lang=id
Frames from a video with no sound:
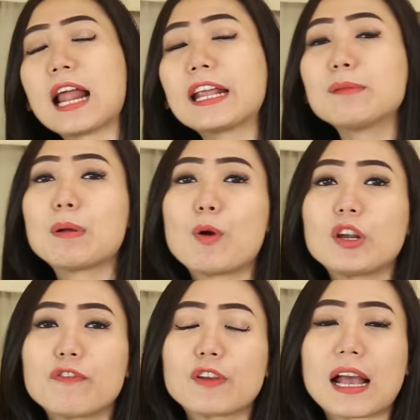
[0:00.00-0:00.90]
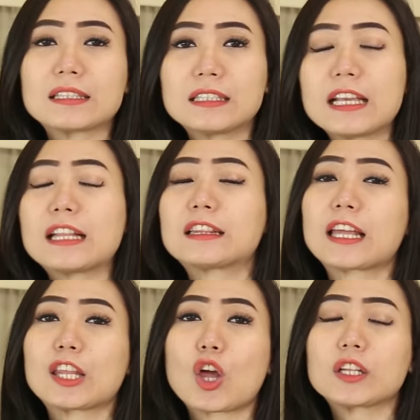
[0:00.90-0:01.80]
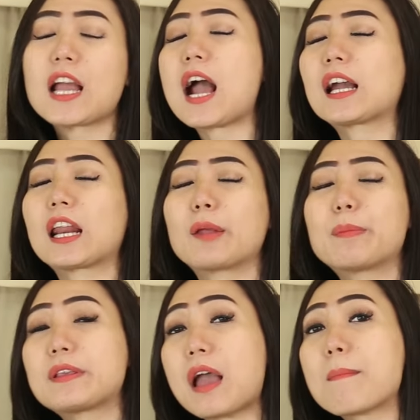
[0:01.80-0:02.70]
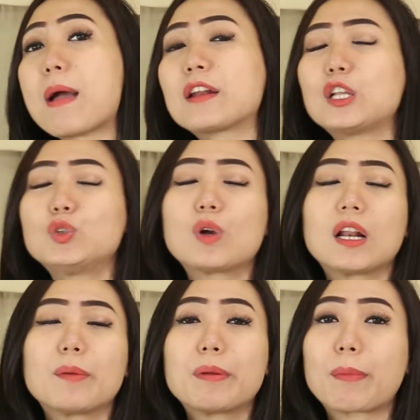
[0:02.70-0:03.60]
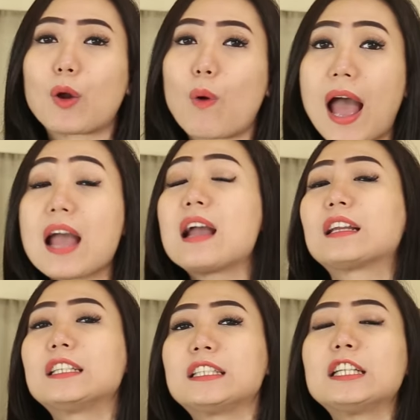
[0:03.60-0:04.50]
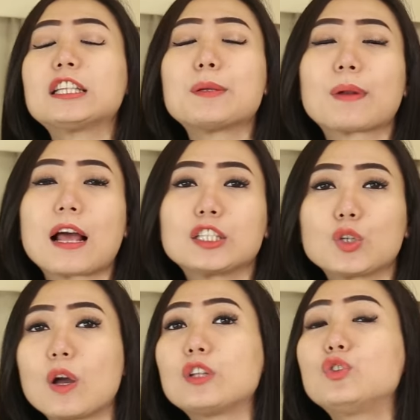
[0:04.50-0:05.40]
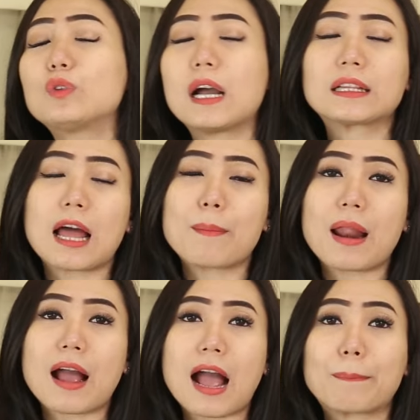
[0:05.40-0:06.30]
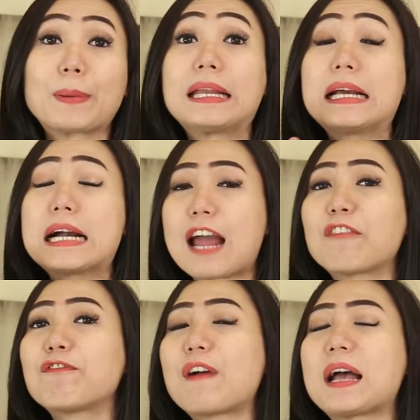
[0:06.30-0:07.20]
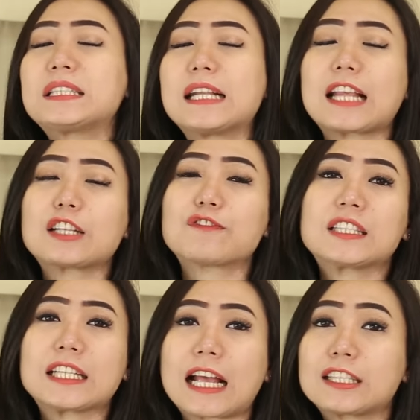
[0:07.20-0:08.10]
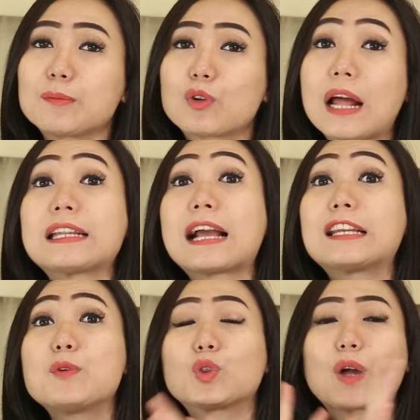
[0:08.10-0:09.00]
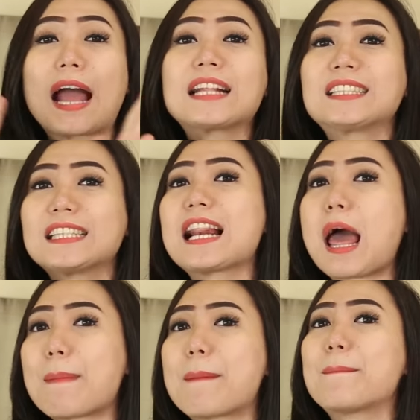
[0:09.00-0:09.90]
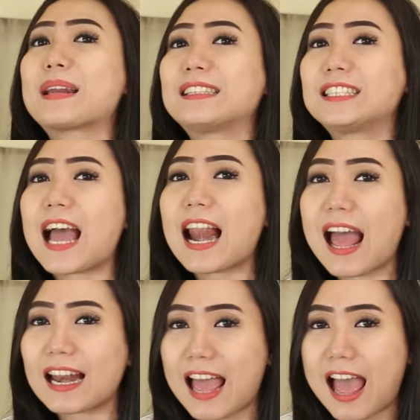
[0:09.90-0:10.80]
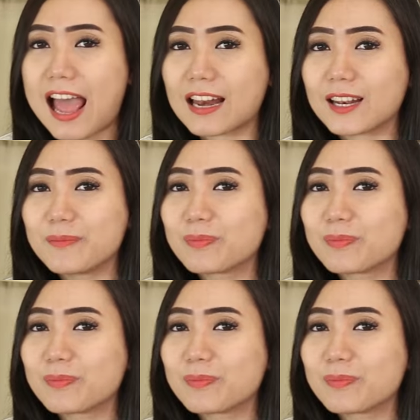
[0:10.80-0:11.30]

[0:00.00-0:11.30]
Selain memodifikasi interiornya agar lebih nyaman dan juga lebih mewah, di sini tim Klasikuan juga telah melengkapi dengan fasilitas-fasilitas hiburan yang dibutuhkan selama perjalanan.